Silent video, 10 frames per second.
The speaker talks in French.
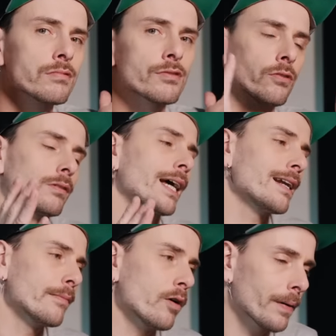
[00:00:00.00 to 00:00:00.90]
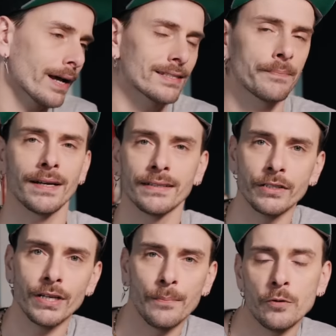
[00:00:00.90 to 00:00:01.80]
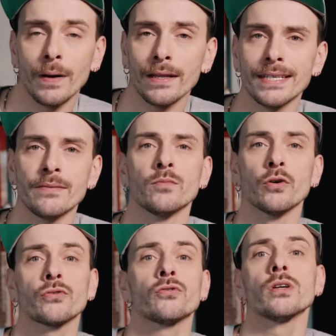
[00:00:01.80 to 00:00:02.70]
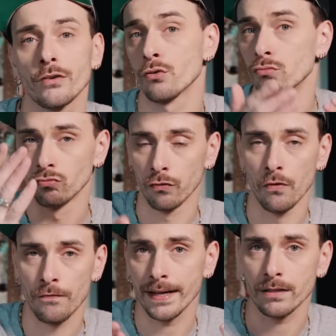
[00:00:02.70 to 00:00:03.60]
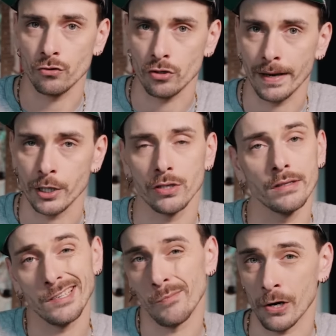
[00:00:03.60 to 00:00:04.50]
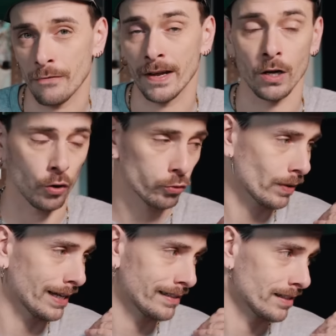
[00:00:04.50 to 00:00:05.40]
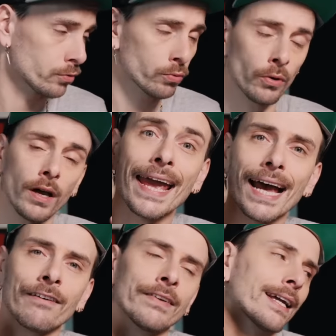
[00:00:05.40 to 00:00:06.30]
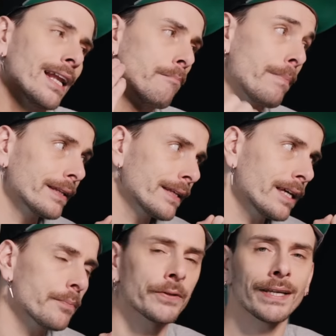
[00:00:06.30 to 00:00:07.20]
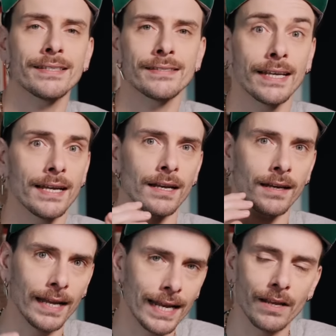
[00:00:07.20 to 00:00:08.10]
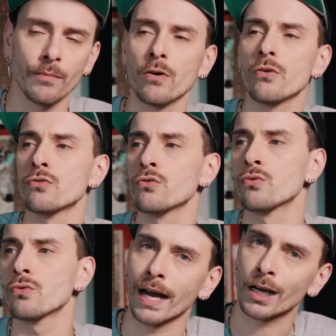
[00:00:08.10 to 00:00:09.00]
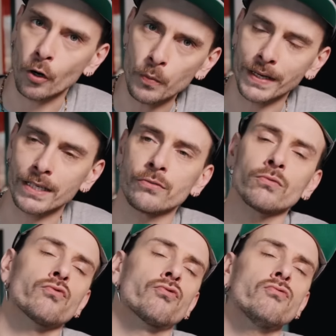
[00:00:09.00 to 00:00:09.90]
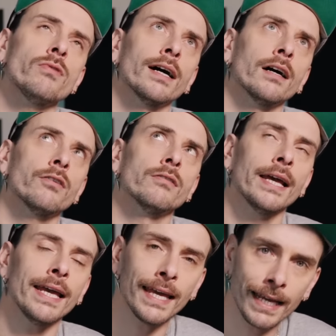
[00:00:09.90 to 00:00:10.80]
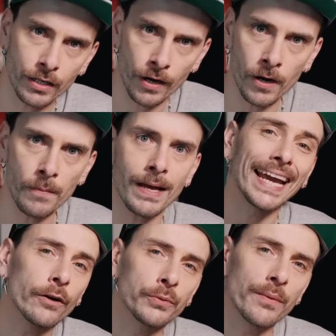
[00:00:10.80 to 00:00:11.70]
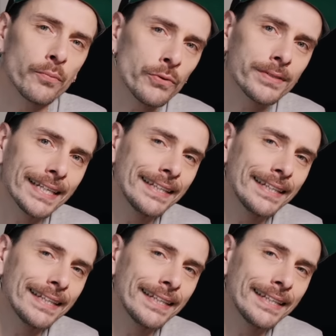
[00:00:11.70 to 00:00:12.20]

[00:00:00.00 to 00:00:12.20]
central, l'élément principal de la plupart des morceaux que vous faites. J'imagine que moi je fais, en tout cas ça c'est sûr. Et avec la batterie, peut-être c'est l'élément où la compression joue un rôle énorme. Et au début, c'est